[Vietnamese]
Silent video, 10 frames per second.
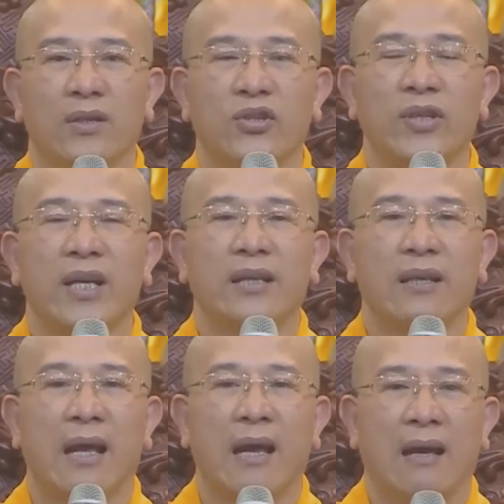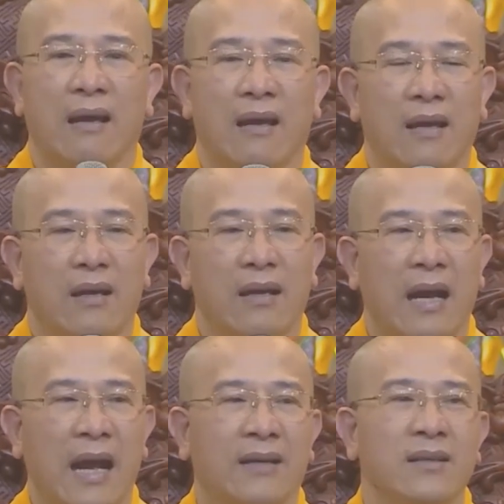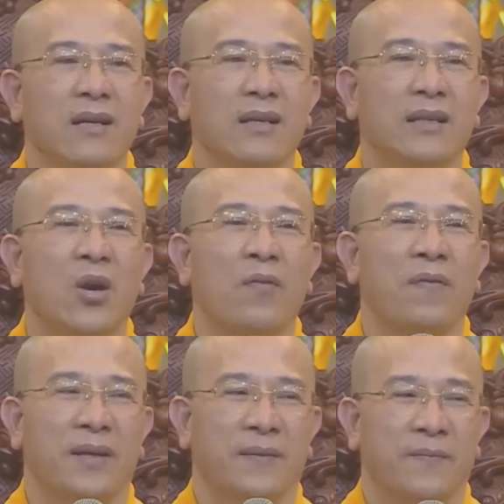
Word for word: cho nên là cả nước là theo Phật.